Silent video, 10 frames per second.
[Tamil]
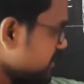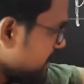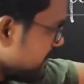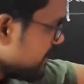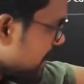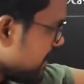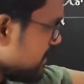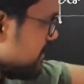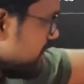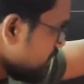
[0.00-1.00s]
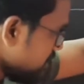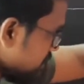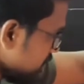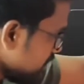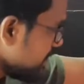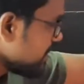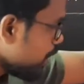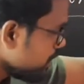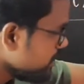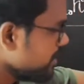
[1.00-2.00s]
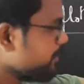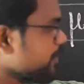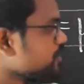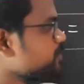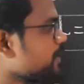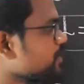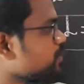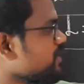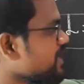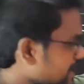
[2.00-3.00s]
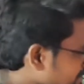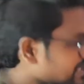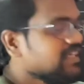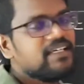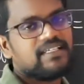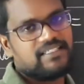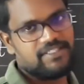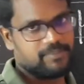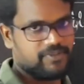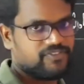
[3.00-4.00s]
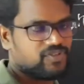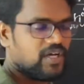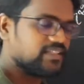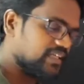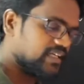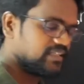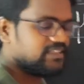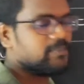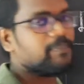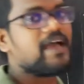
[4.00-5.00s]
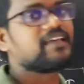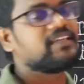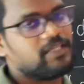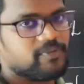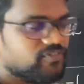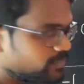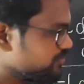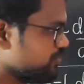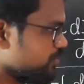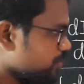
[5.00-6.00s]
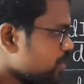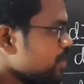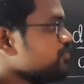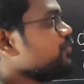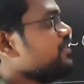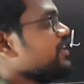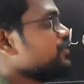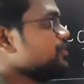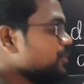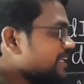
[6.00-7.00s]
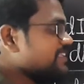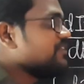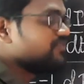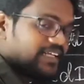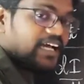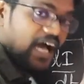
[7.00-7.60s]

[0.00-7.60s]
எது யார் இந்த காயிலில் ப்ரொடியூஸ் பண்ணக்கூடிய அந்த இஎம்எஃப் e ஸோ அதனால தான் இந்த பேக் இஎம்எஃப் e அப்படின்னு சொல்கிறோம் ஸோ வி ஆர் டூயிங் த ஒர்க்